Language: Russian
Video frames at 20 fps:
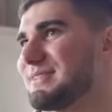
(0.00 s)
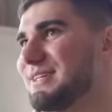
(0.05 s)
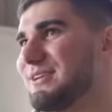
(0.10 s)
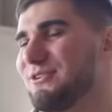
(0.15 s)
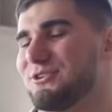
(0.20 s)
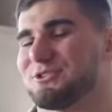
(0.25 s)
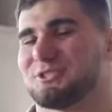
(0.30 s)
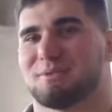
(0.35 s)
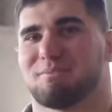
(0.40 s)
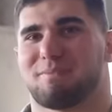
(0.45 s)

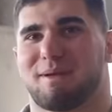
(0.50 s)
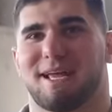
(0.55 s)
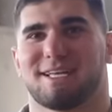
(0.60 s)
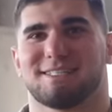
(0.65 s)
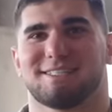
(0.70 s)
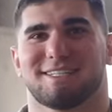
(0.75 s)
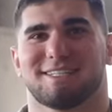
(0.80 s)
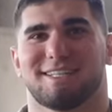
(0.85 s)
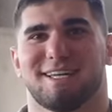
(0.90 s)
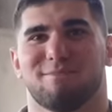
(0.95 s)
Короче,
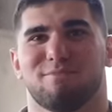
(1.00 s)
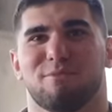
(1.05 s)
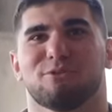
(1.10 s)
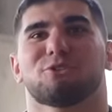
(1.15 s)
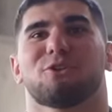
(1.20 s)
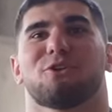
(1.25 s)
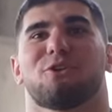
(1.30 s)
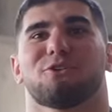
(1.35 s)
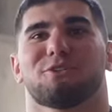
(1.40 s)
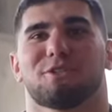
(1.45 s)
праздник, да,
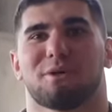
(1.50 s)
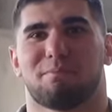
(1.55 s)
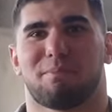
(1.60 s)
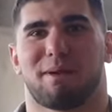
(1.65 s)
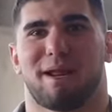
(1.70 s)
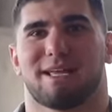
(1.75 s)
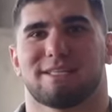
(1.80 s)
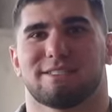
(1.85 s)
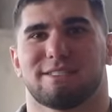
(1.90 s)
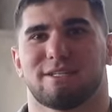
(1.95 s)
международный
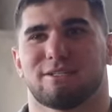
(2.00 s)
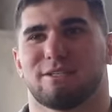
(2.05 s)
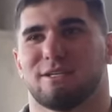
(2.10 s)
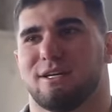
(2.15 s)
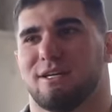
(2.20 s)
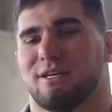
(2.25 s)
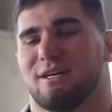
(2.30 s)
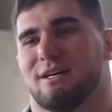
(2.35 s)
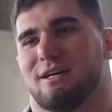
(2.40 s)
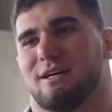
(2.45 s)
праздник.
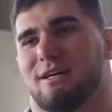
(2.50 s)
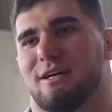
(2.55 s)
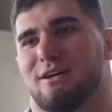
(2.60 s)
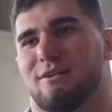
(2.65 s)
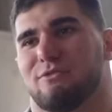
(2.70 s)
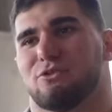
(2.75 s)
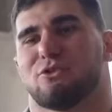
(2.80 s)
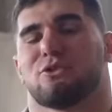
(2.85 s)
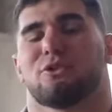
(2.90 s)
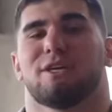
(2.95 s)

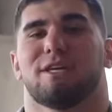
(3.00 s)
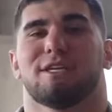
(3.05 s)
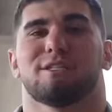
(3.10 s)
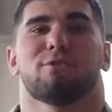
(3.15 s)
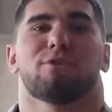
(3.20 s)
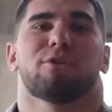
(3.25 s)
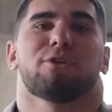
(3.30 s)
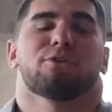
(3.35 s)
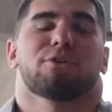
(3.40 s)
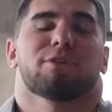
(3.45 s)
А, Все-таки есть
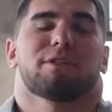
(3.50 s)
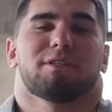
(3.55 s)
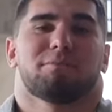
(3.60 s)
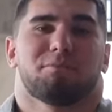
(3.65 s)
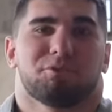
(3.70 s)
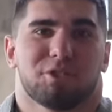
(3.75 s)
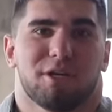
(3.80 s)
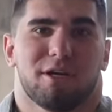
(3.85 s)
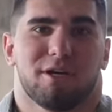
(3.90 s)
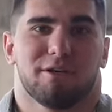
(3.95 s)
люди, которые
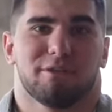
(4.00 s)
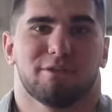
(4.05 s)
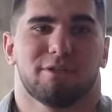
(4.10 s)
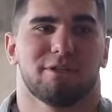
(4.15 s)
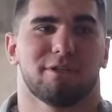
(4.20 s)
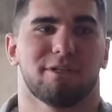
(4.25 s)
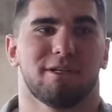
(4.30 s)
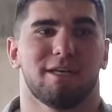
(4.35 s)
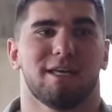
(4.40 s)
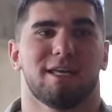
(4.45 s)
отмечают.
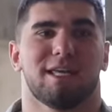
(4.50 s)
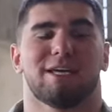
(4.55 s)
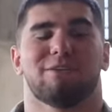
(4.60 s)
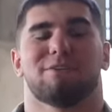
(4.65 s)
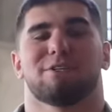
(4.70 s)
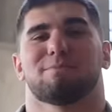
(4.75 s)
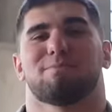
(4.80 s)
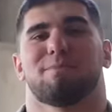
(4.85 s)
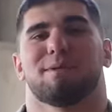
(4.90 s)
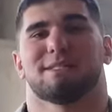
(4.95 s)
Я
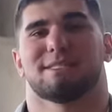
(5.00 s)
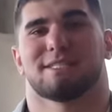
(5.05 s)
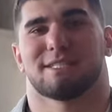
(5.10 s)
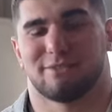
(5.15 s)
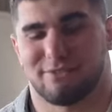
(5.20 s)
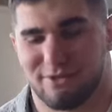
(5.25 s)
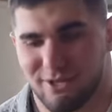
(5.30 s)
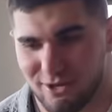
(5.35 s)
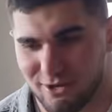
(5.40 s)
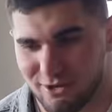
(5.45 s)
вас
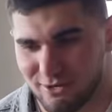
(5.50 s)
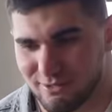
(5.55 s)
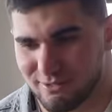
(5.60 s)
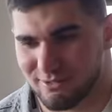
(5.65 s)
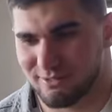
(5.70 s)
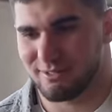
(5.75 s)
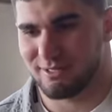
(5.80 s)
поздравляю.